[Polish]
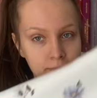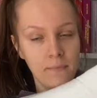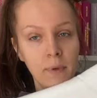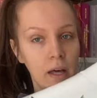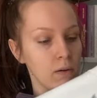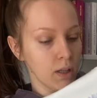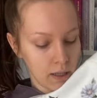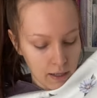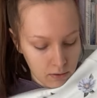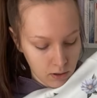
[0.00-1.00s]
Biała na
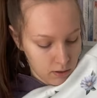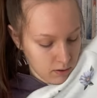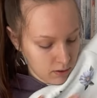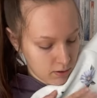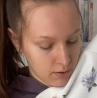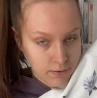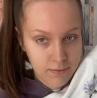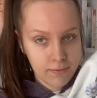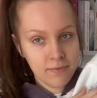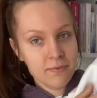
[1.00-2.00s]
lato.
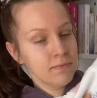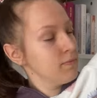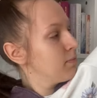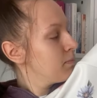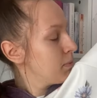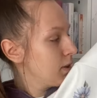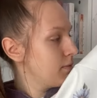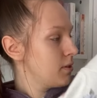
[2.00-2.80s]
Pojawi